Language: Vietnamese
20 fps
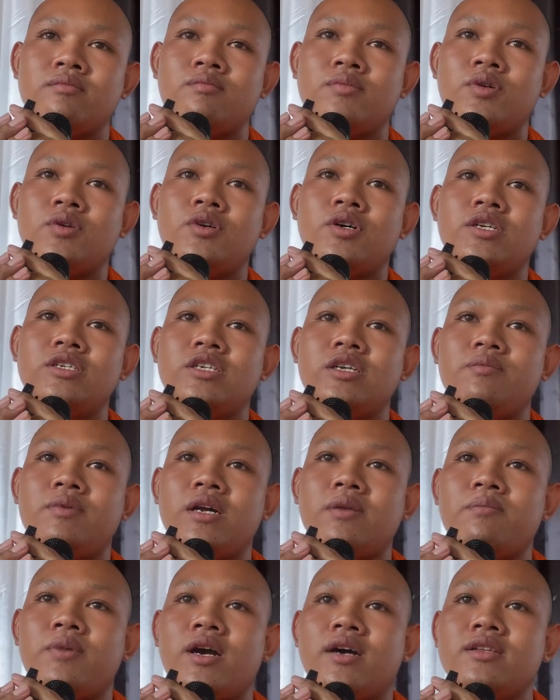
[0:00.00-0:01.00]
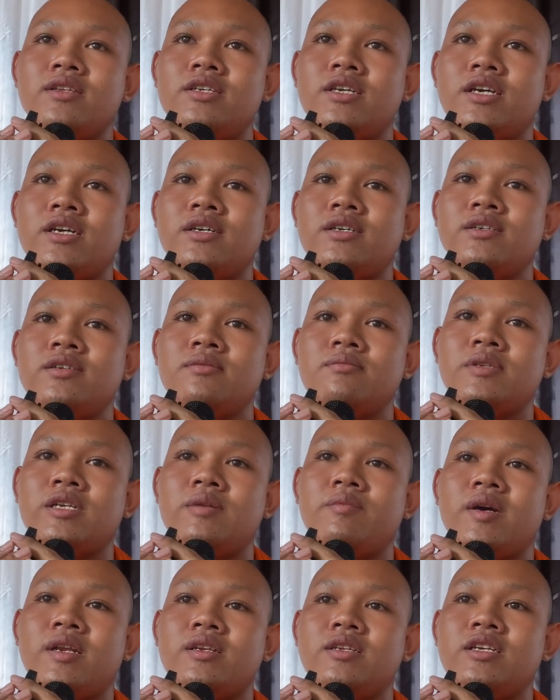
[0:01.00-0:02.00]
rồi chỉ vật ăn dương chỉ
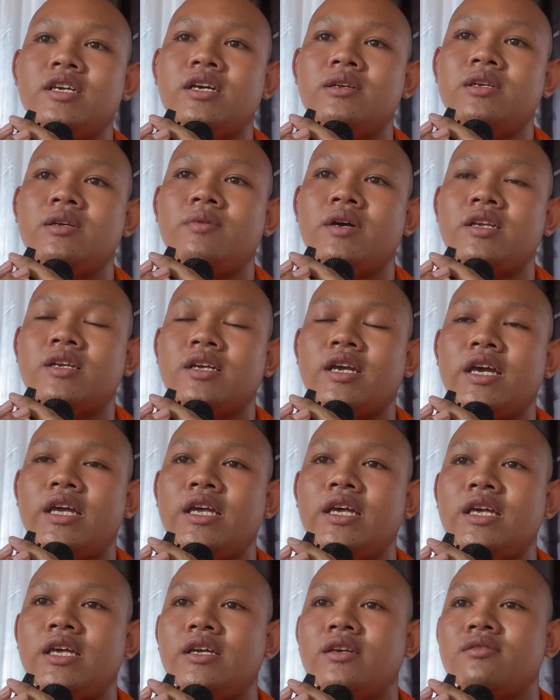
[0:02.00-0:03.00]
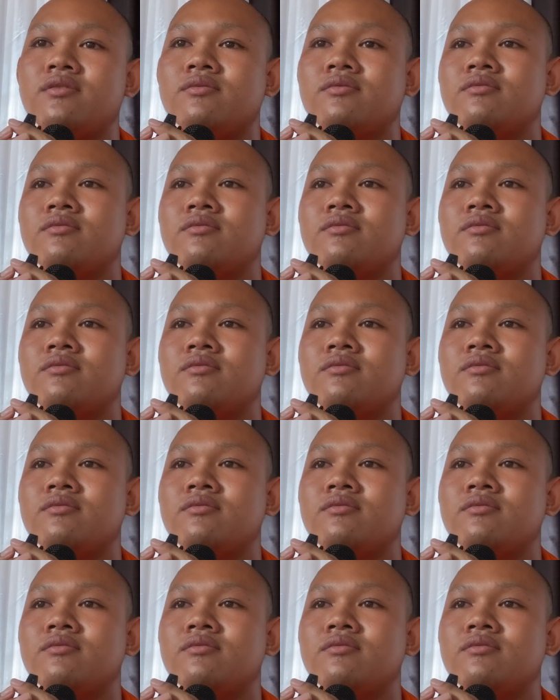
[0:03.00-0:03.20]
vật kế